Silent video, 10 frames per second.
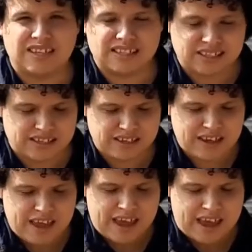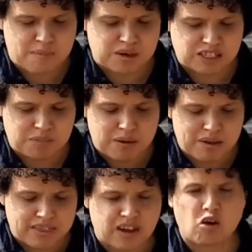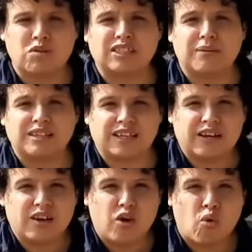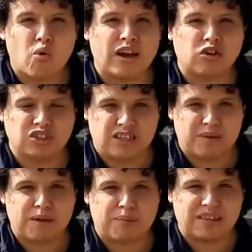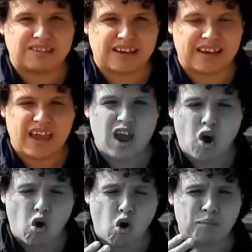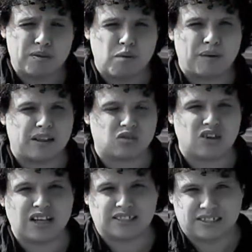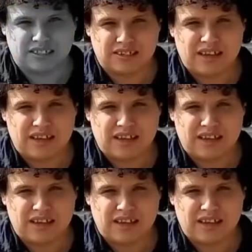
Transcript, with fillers: distancia y principalmente cómo establecer un ecosistema de aprendizaje óptimo para tus clases.